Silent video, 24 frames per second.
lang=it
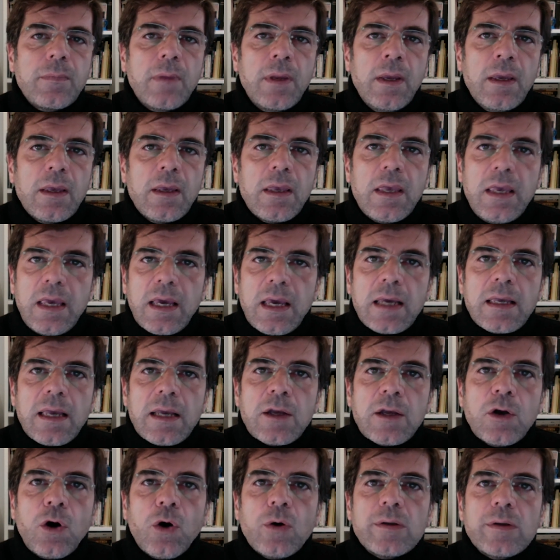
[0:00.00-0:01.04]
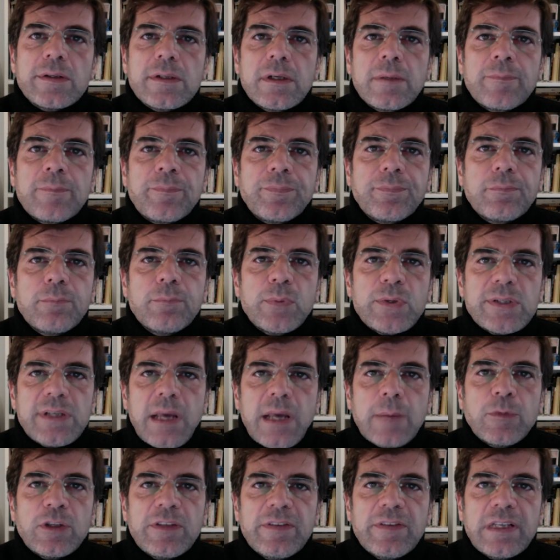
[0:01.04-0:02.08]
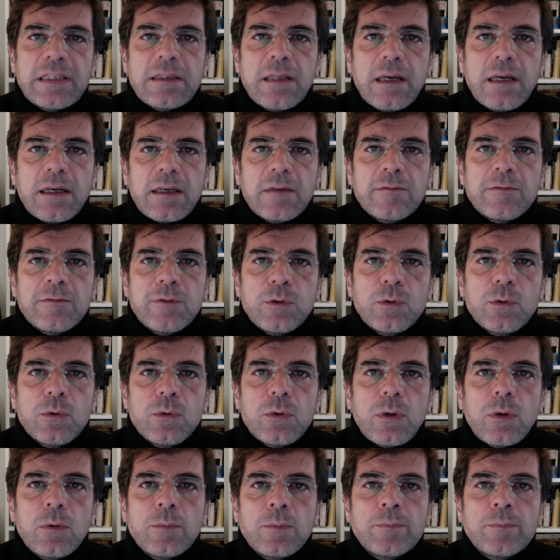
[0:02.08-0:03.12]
chi e che cosa possiamo diventare in futuro.